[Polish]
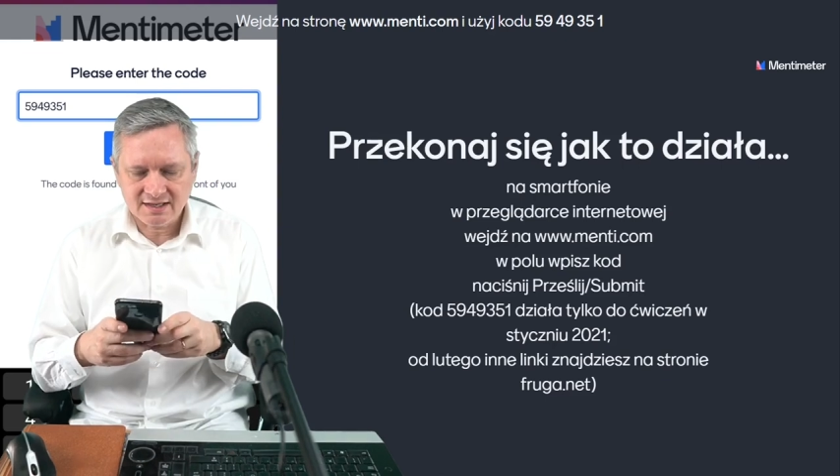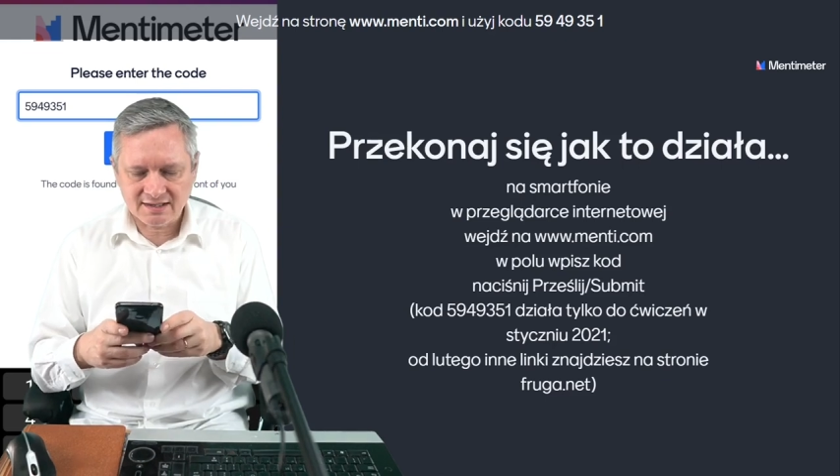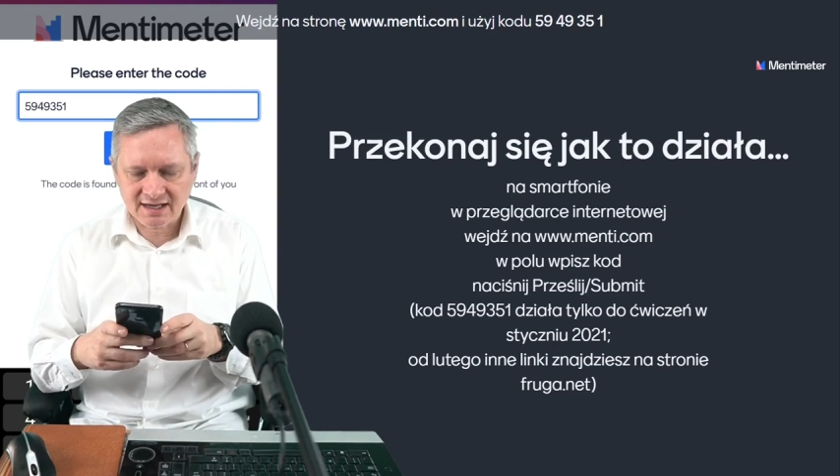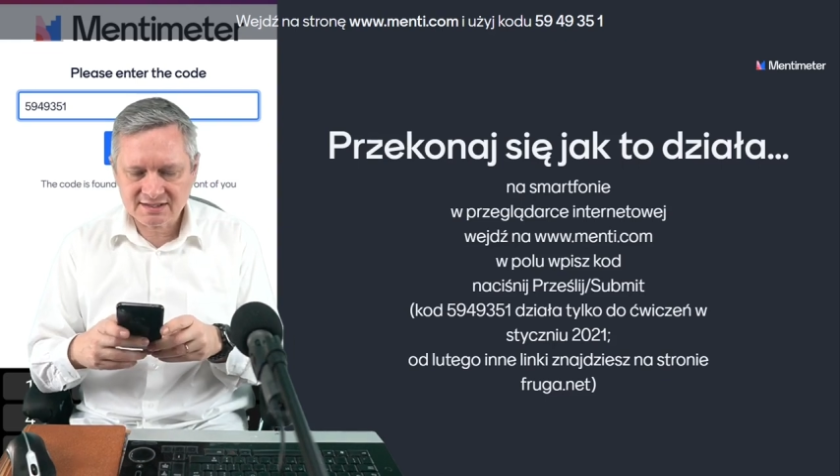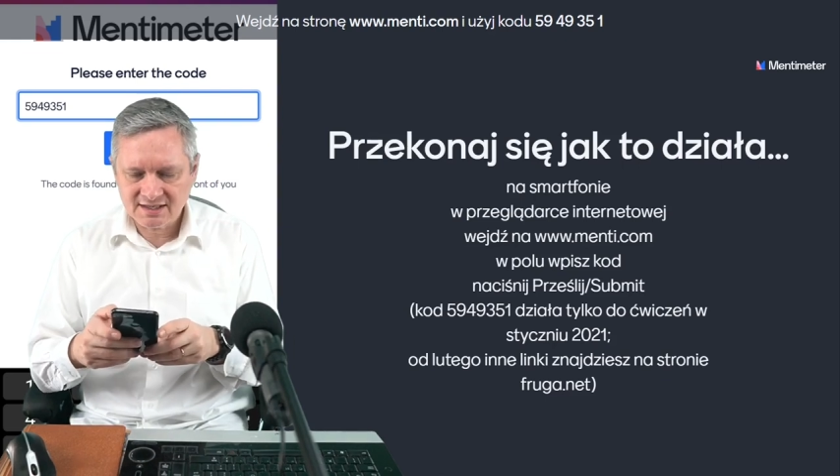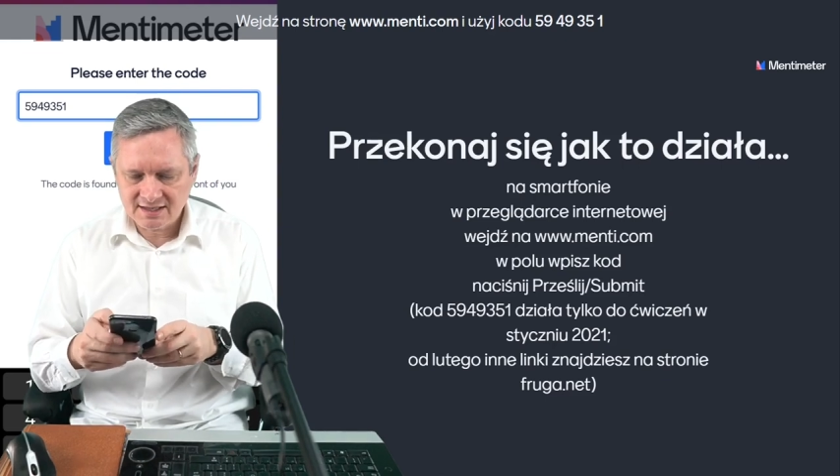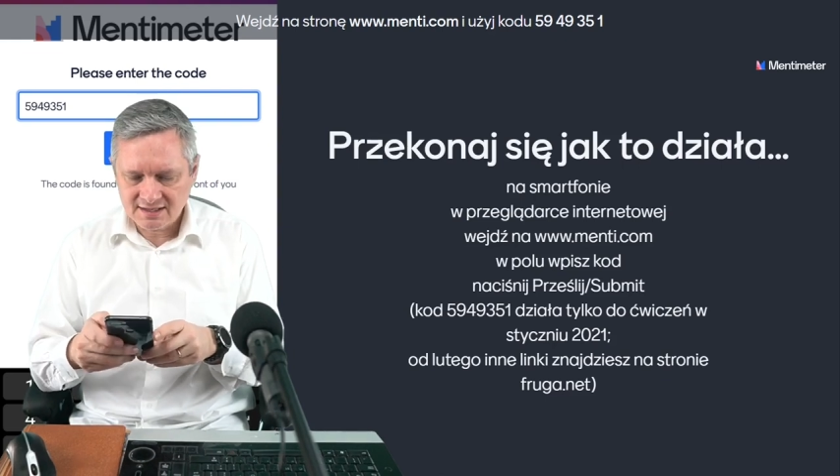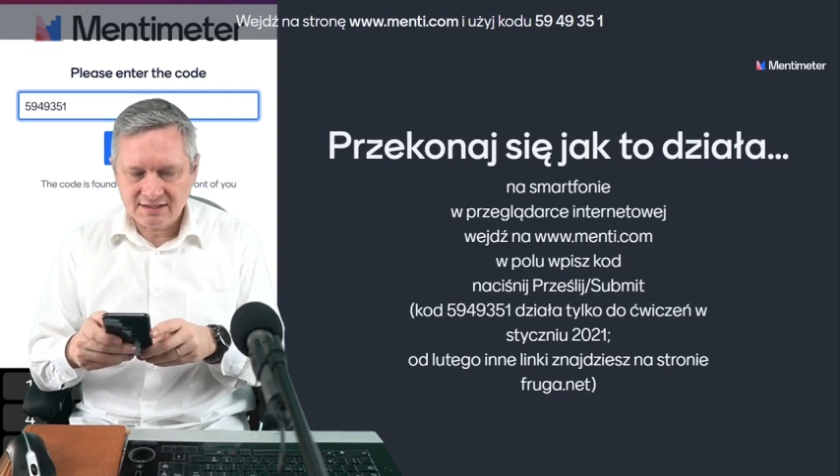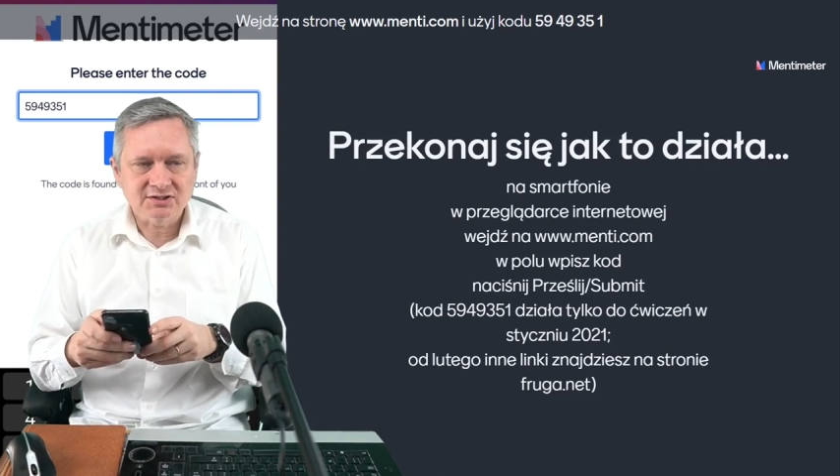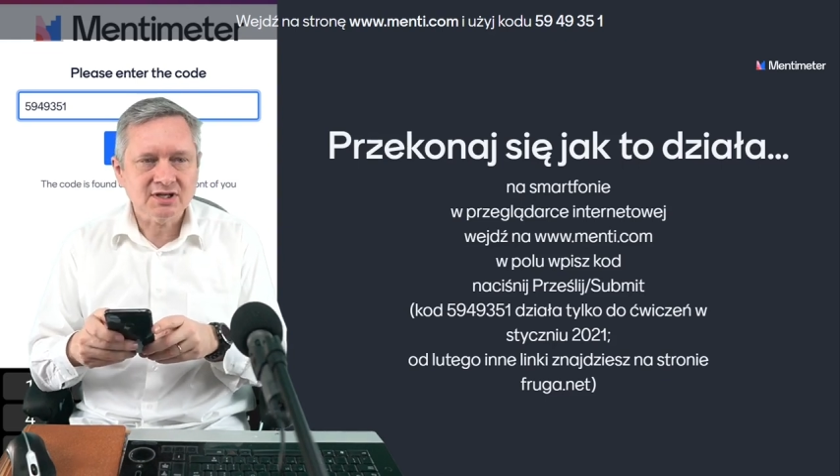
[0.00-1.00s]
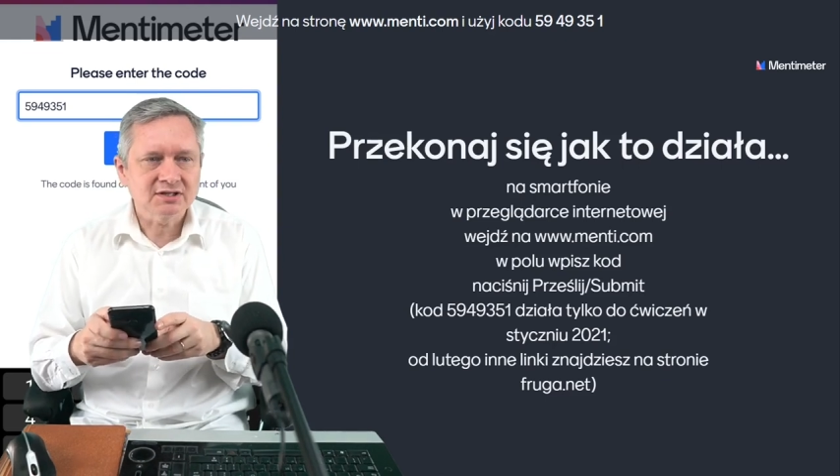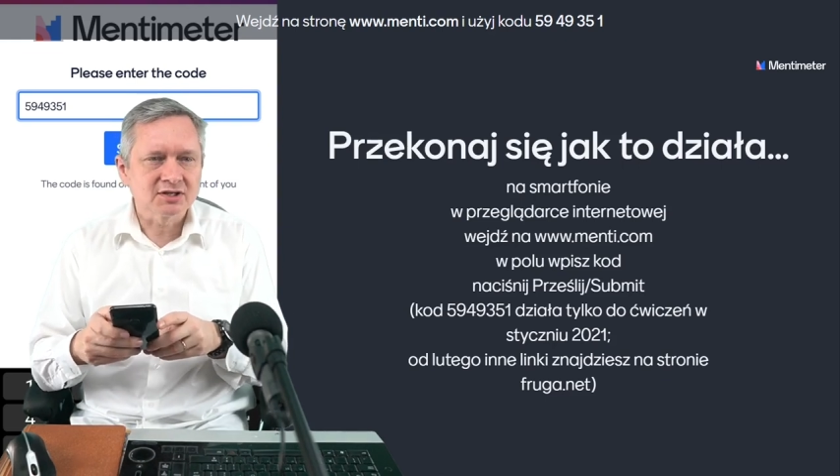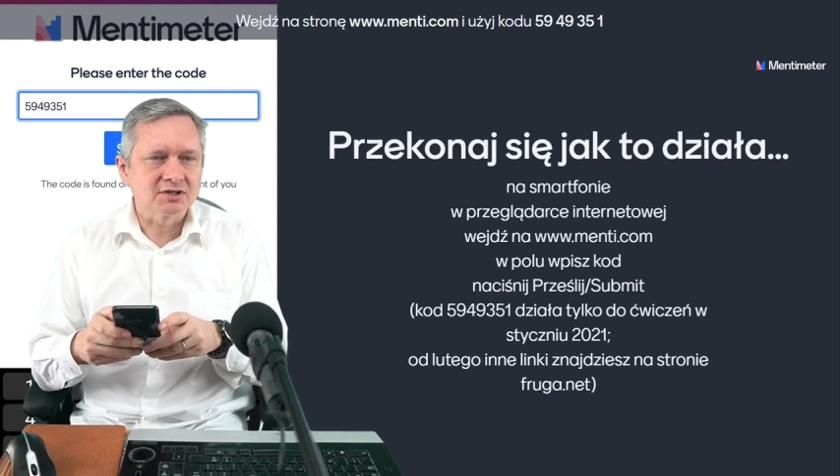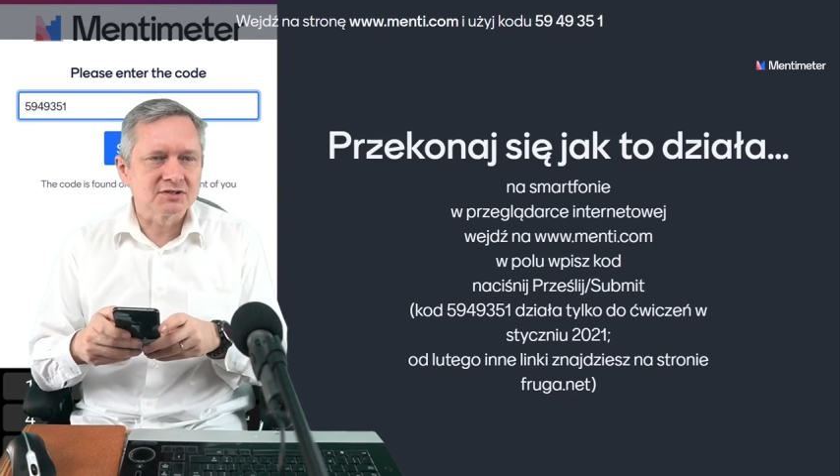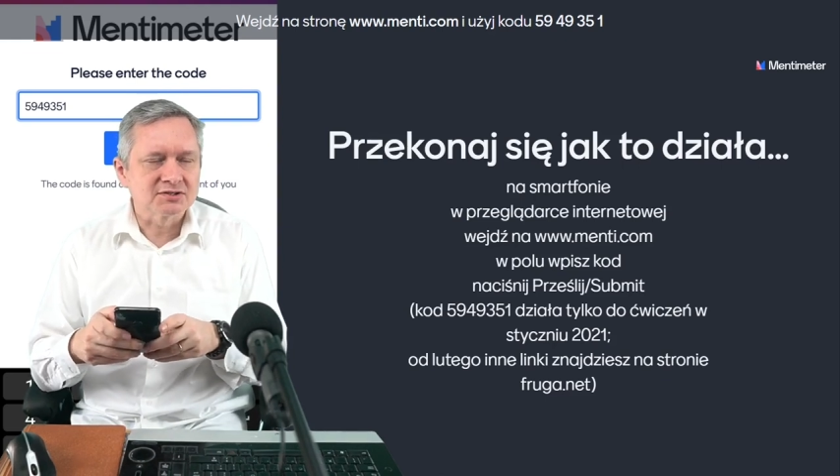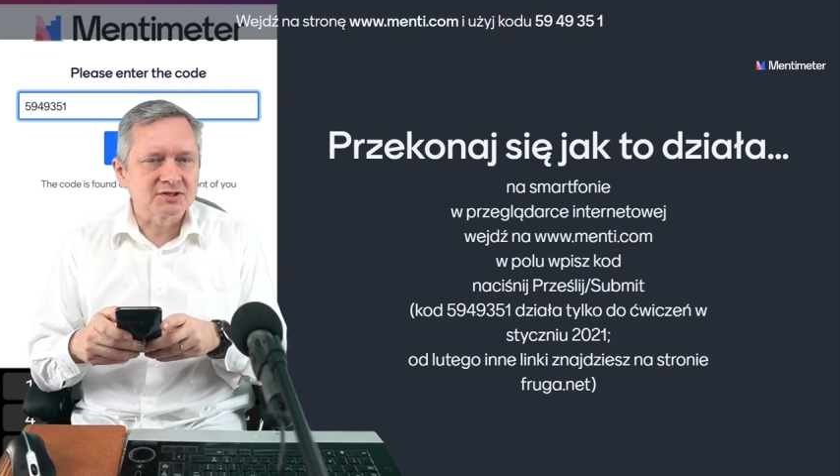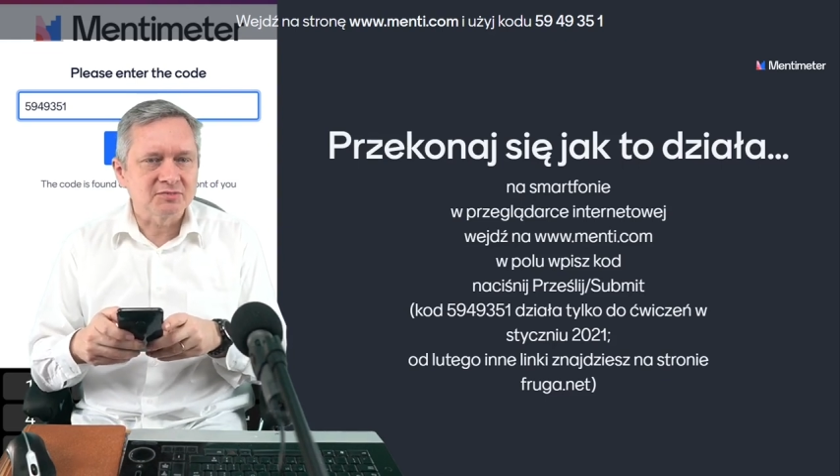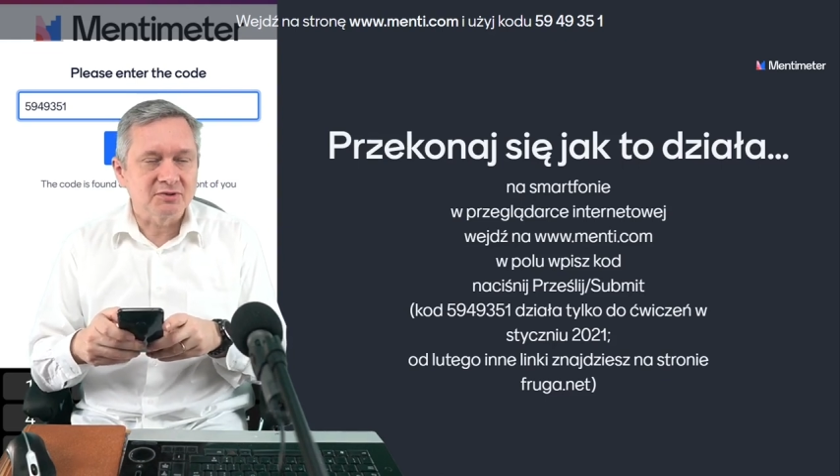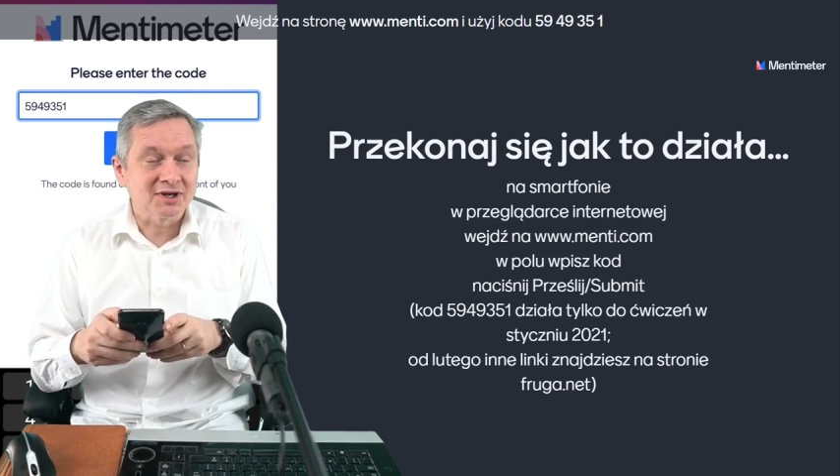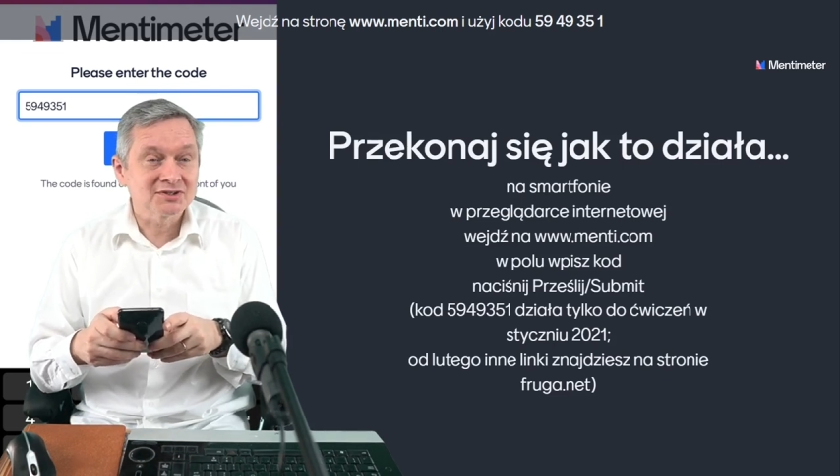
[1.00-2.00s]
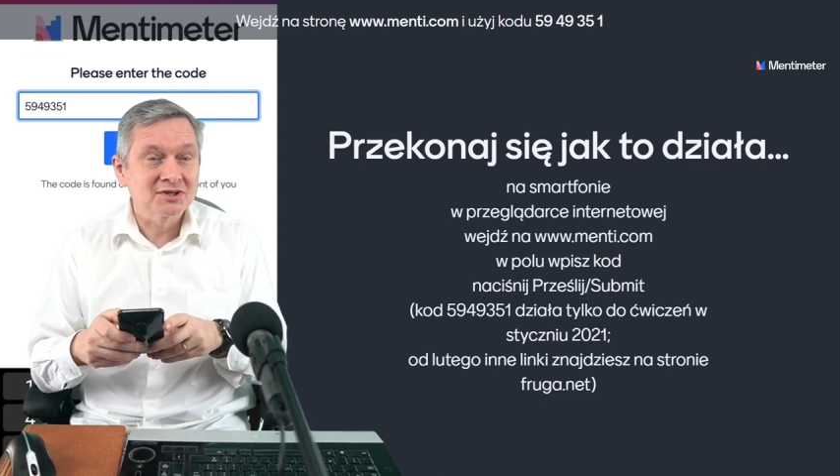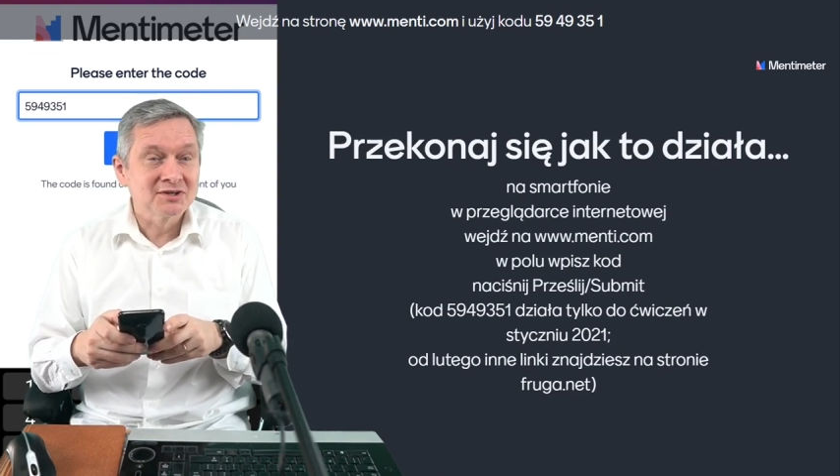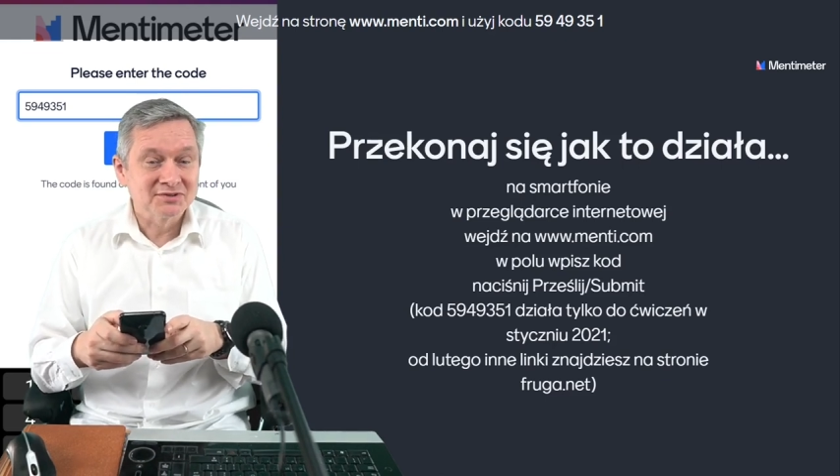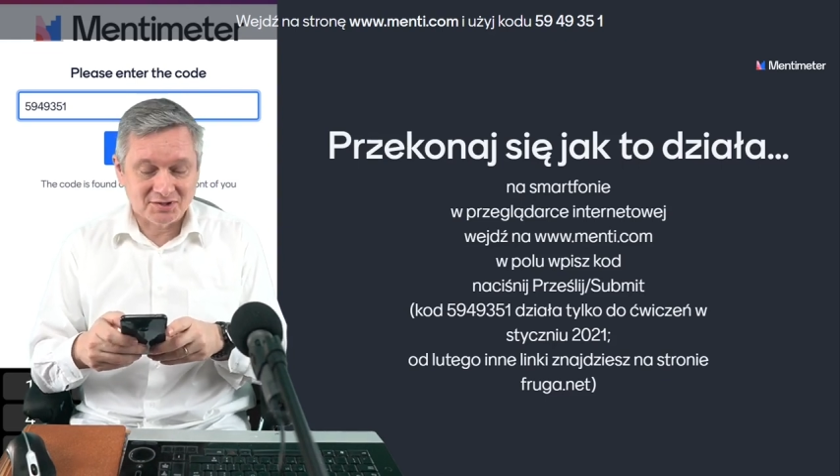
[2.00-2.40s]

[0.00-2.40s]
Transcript: I teraz, jeżeli to zrobiłaś,